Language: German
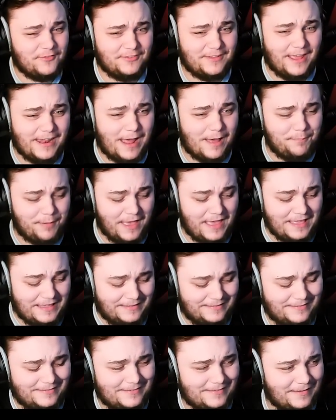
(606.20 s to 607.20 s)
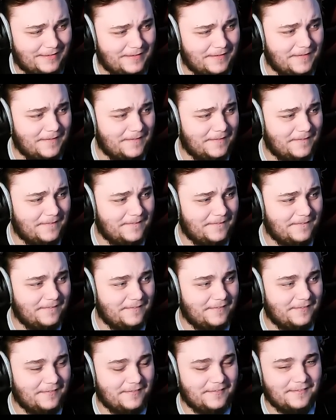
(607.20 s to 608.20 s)
in deiner Base.
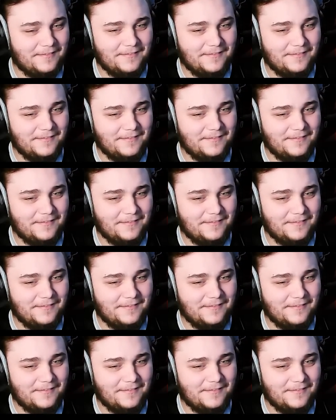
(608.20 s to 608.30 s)
Hab